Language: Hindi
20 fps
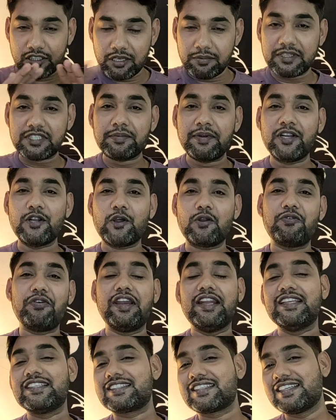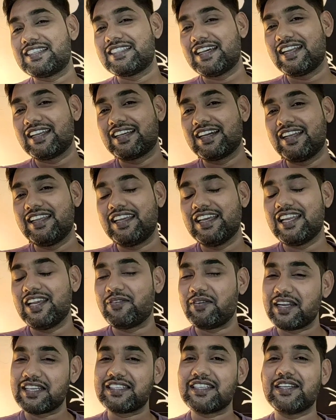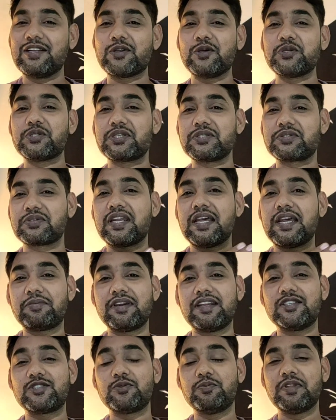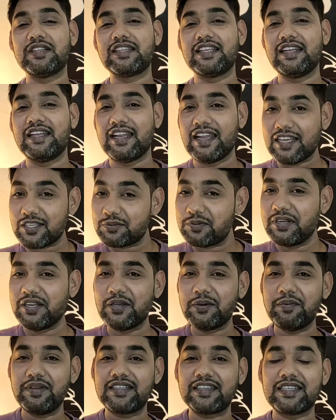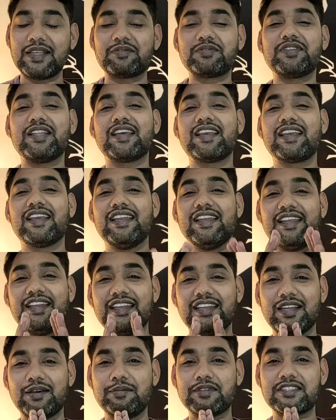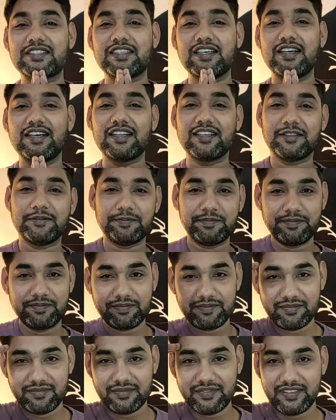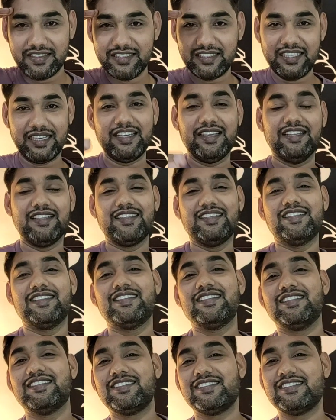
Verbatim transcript: इन्वेस्टमेंट और फाइनेंस की जानकारी के लिए हमारे चैनल को सब्सक्राइब करें सो मिलते हैं नेक्स्ट वीडियो में तब तक के लिए नमस्कार नमस्कार जय हिंद